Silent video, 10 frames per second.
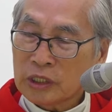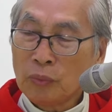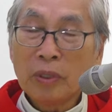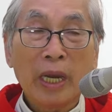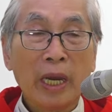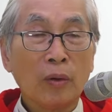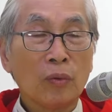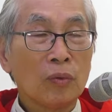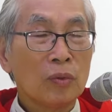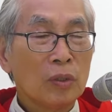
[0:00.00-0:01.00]
sống nghèo,
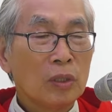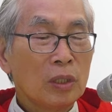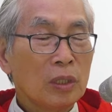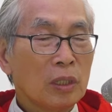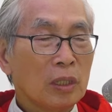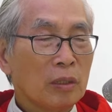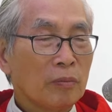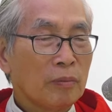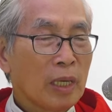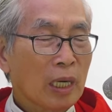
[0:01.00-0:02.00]
à,
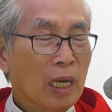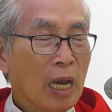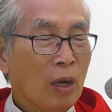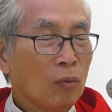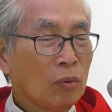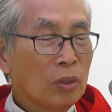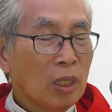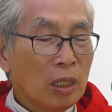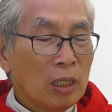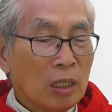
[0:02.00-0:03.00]
mặc áo
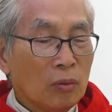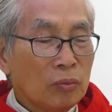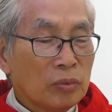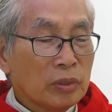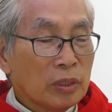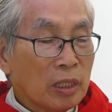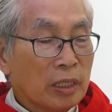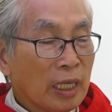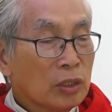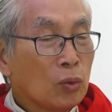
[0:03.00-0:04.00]
lông
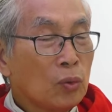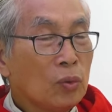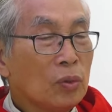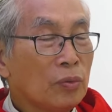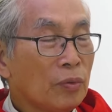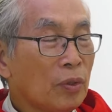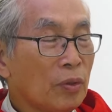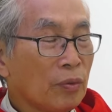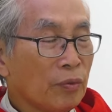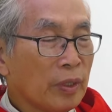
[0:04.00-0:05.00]
da thú
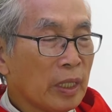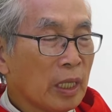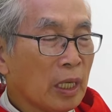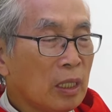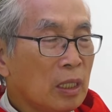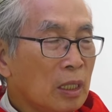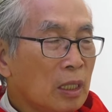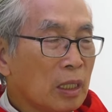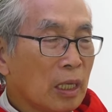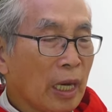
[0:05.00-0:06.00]
và
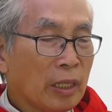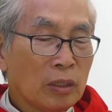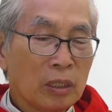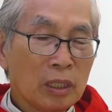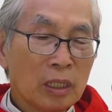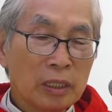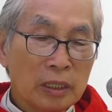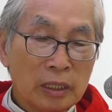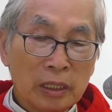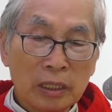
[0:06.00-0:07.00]
ăn thì